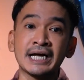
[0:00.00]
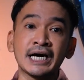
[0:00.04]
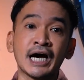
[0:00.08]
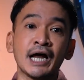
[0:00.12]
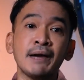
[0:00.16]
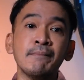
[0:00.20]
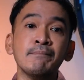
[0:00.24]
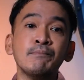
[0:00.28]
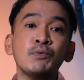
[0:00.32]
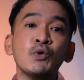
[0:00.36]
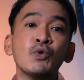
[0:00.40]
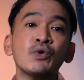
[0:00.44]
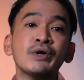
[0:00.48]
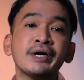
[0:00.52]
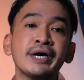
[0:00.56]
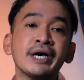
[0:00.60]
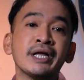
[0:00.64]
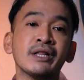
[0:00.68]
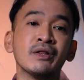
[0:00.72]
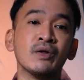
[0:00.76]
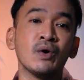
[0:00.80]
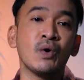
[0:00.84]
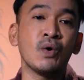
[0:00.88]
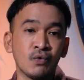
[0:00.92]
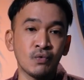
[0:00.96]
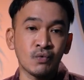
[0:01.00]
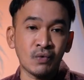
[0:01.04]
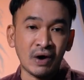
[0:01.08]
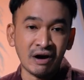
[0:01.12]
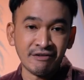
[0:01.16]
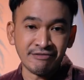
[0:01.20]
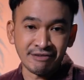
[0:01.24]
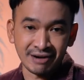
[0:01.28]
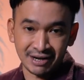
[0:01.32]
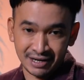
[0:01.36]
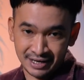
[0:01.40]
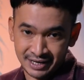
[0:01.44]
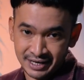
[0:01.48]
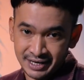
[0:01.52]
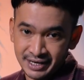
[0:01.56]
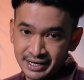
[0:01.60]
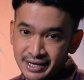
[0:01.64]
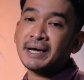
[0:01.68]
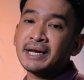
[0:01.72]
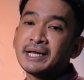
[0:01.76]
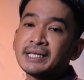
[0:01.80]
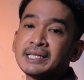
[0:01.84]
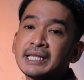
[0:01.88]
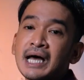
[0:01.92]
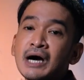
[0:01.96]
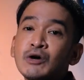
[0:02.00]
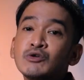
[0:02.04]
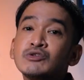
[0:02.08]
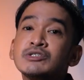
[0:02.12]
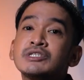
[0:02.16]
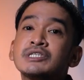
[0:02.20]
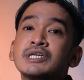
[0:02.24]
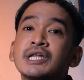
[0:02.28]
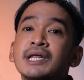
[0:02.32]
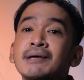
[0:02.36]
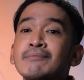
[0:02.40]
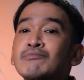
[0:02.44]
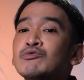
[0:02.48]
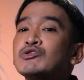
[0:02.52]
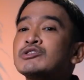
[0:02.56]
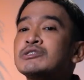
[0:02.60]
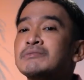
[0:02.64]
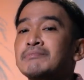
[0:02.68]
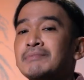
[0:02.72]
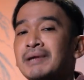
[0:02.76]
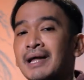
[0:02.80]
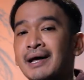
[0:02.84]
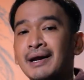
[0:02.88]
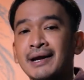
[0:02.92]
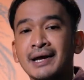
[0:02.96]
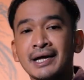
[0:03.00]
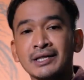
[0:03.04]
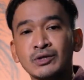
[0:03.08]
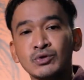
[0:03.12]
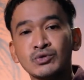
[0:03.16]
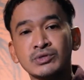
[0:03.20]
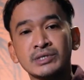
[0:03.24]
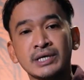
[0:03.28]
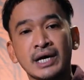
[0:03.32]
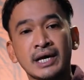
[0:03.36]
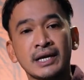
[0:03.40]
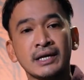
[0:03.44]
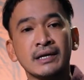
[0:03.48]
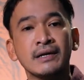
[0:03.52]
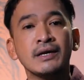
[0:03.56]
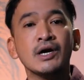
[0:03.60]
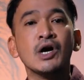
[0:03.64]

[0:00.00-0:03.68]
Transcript: dengan Bukit Waverly pada tahun 1900-an,